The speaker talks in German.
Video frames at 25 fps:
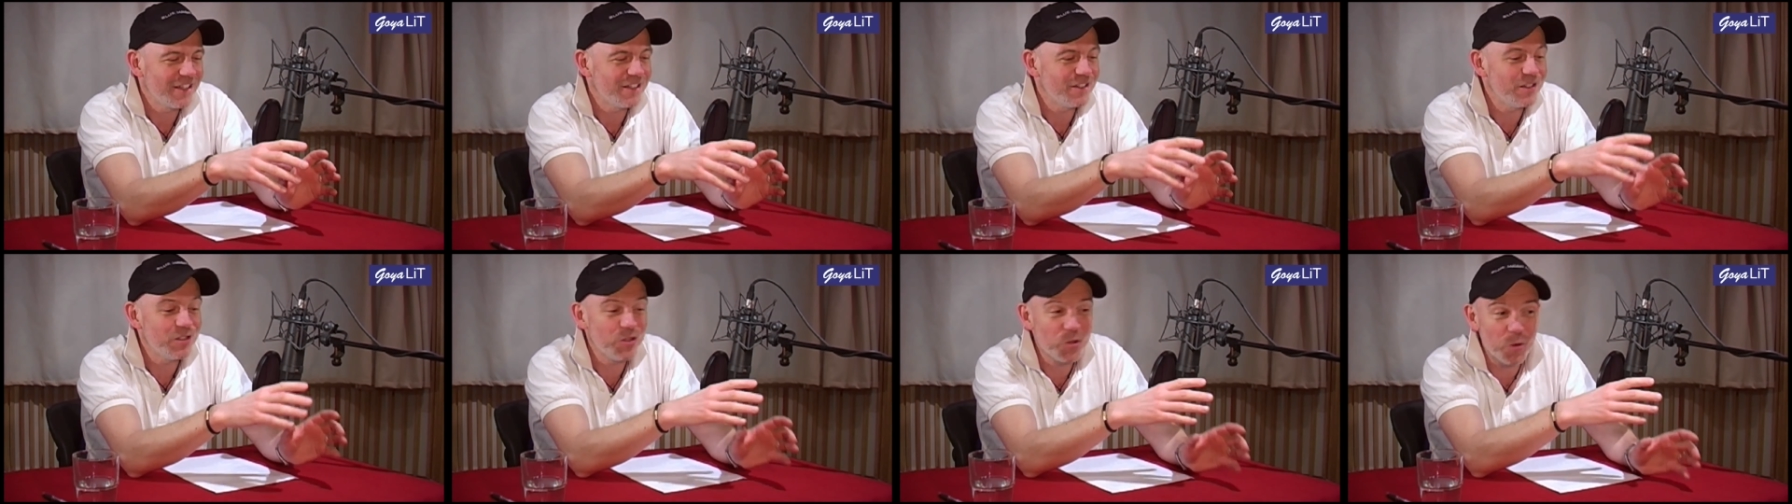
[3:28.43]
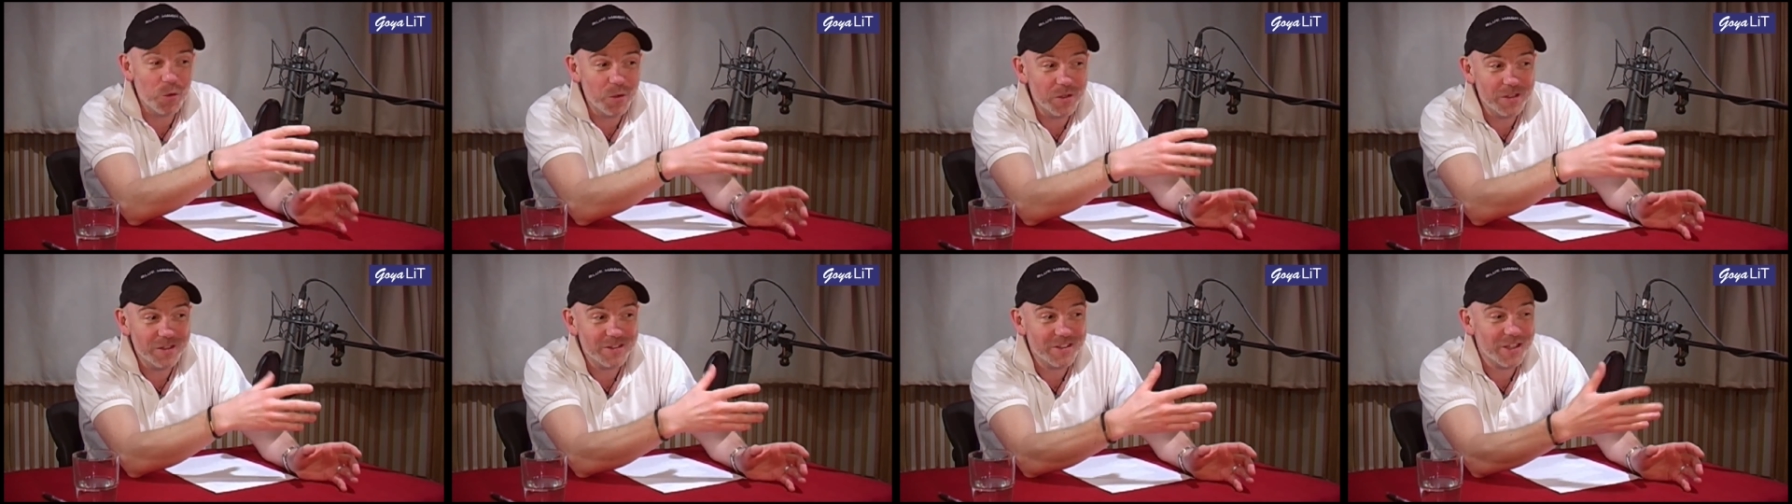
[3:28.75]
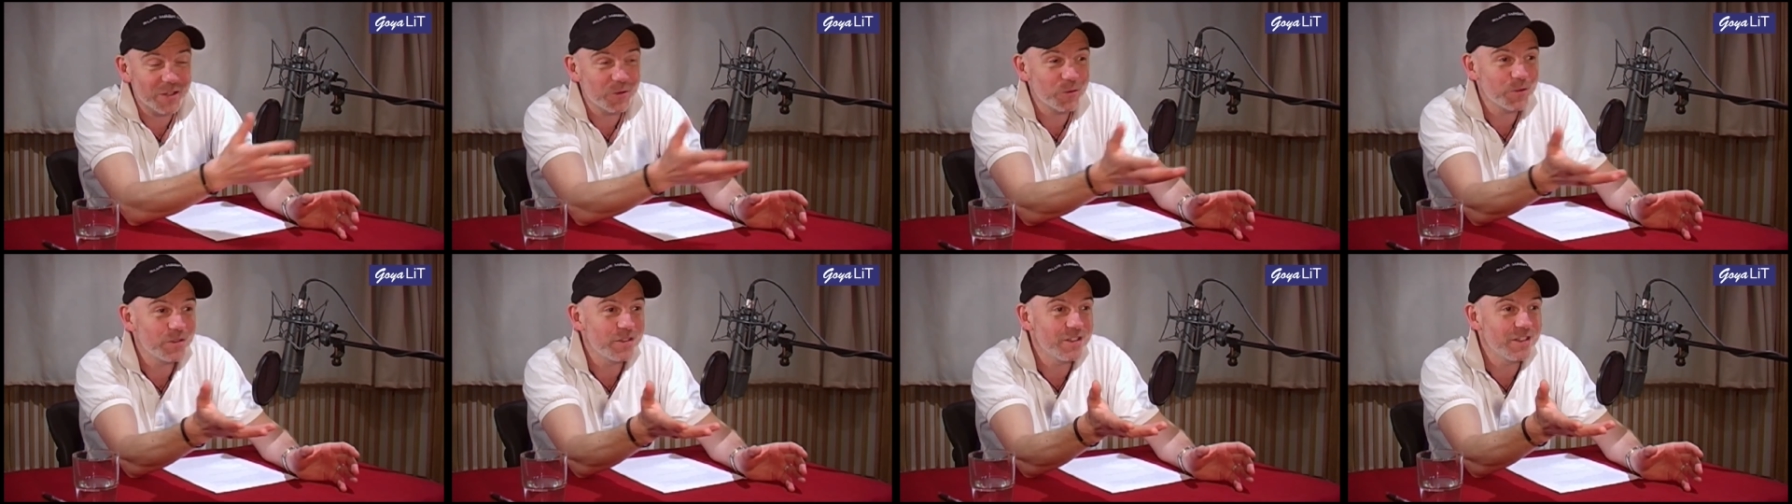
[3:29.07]
die Jungen
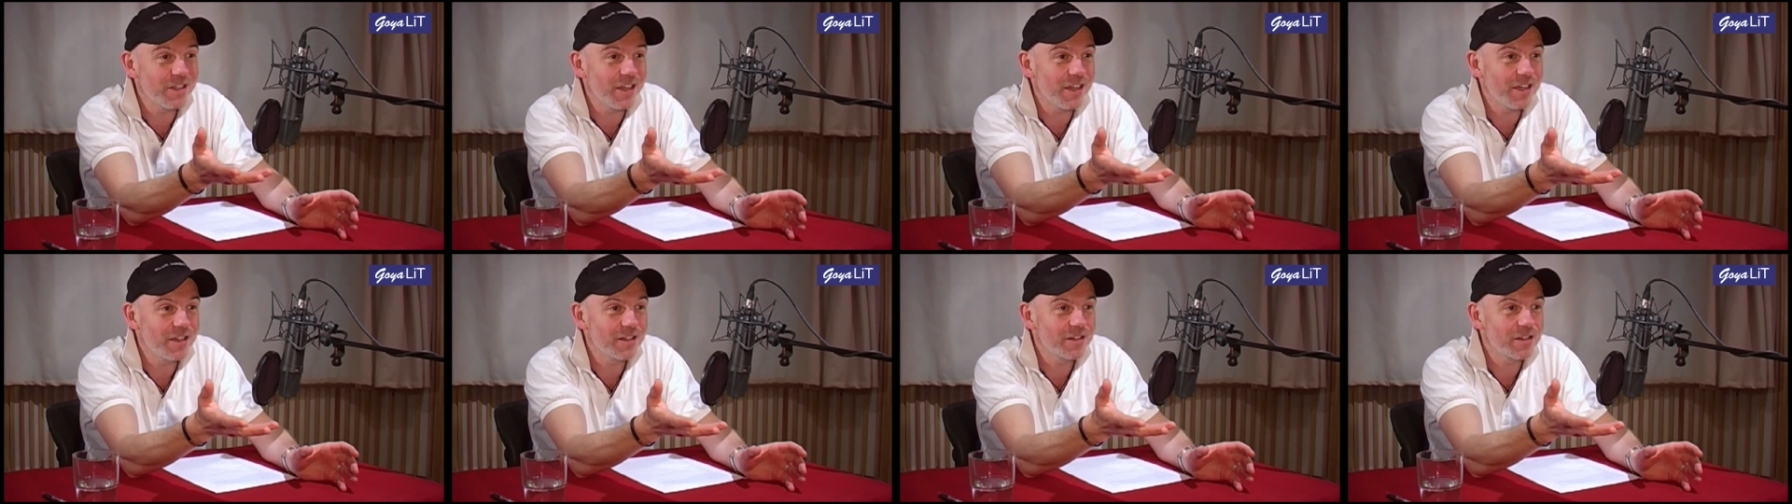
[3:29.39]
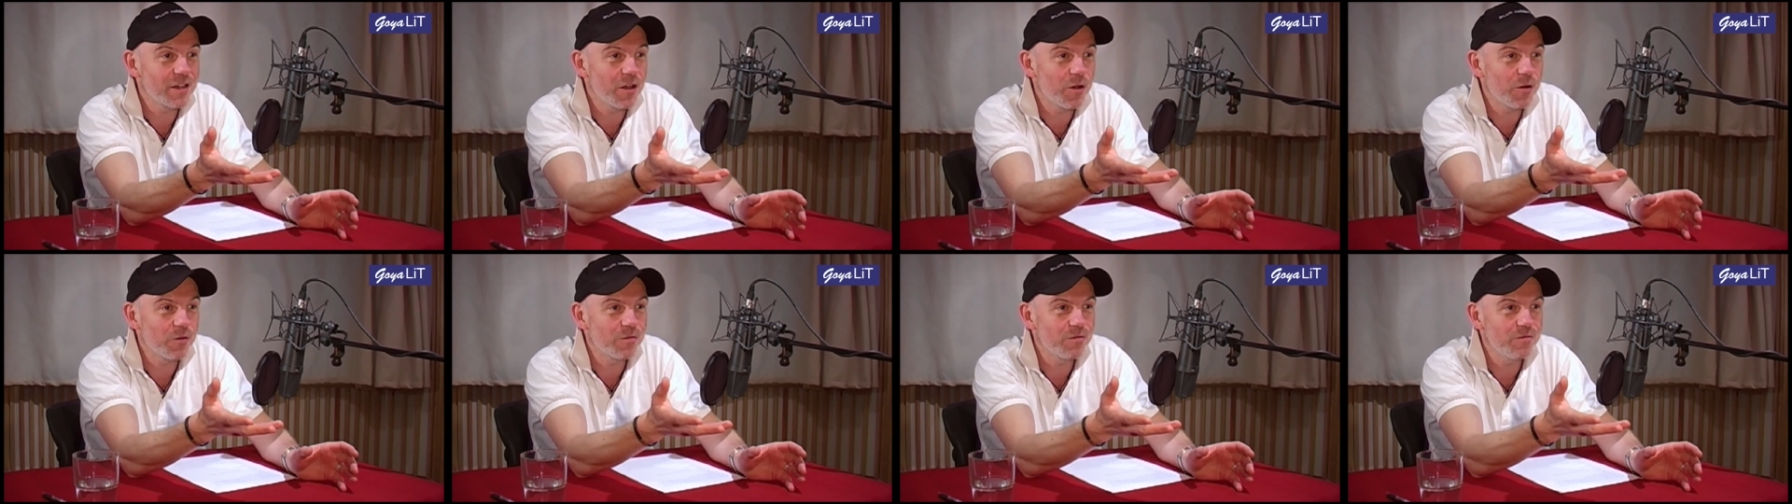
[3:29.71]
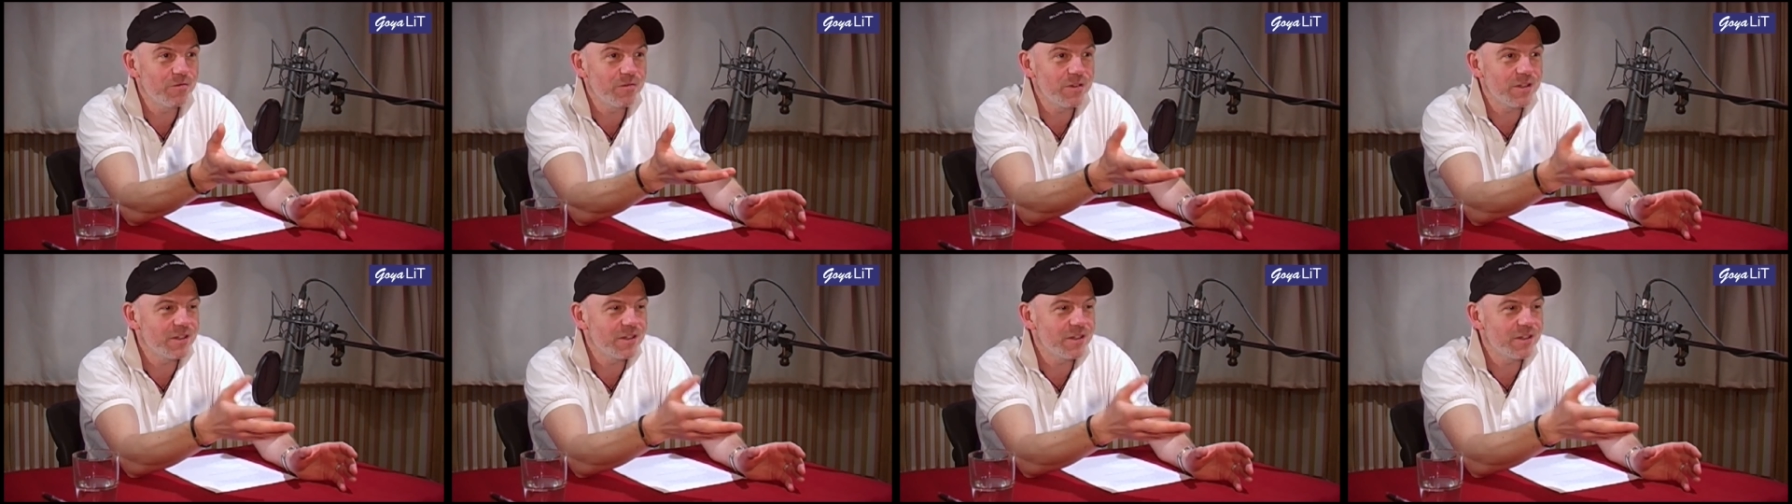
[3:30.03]
da durch die Gegend laufen,